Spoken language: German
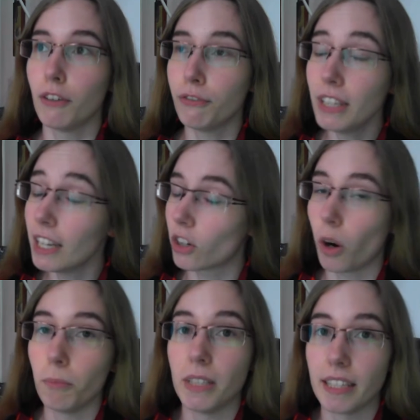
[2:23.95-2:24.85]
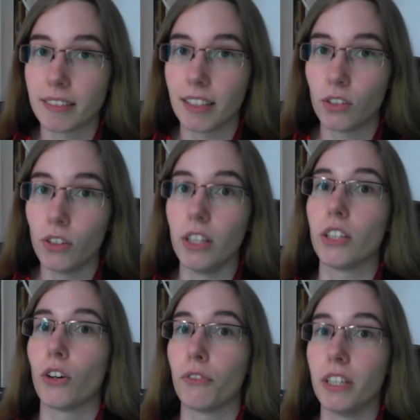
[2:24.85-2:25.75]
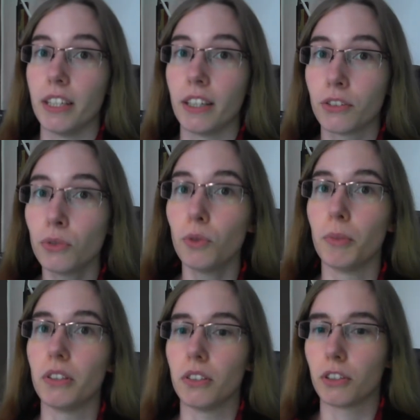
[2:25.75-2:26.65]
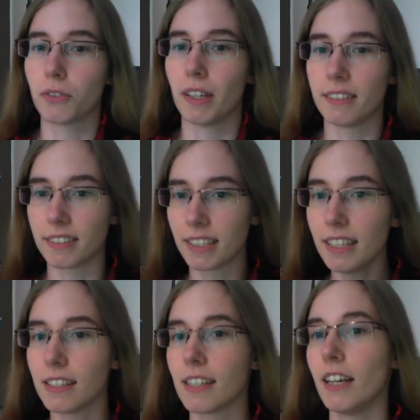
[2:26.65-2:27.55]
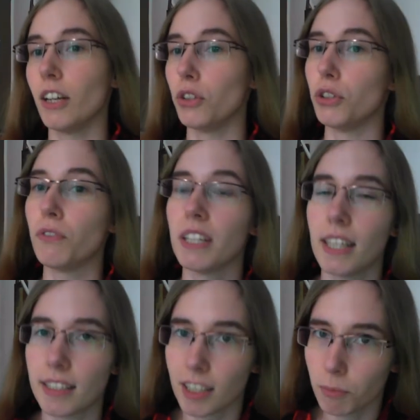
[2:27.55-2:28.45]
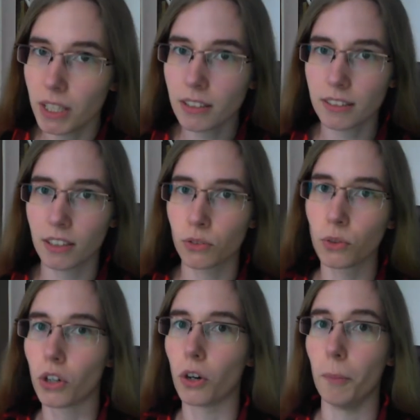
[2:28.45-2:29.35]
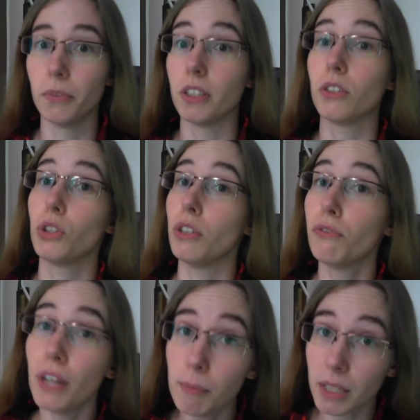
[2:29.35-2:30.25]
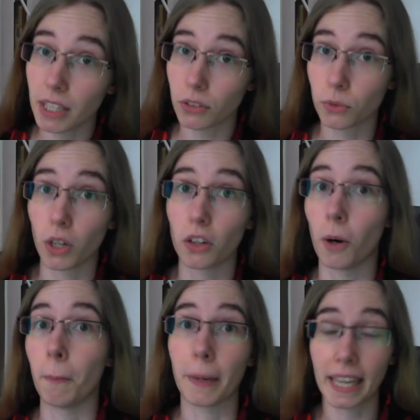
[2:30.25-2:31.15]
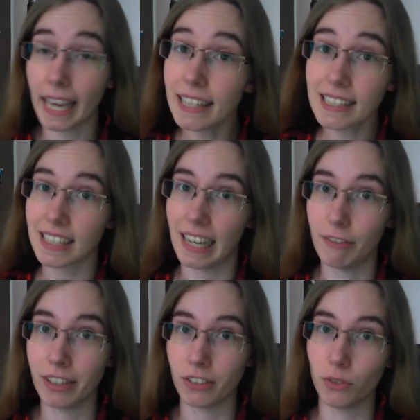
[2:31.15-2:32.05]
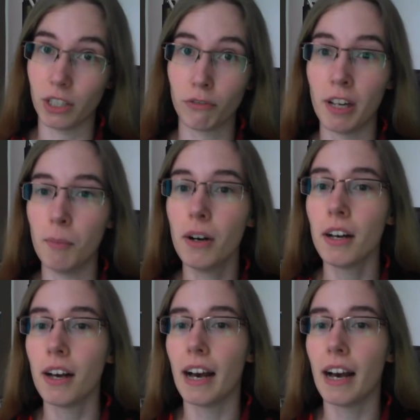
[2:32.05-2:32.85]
Viele kommen jetzt natürlich auch wieder dazu, beziehungsweise sind durch Fantastic Beasts dazugekommen, sind durch die Filme dazugekommen, kennen teilweise nur die Filme.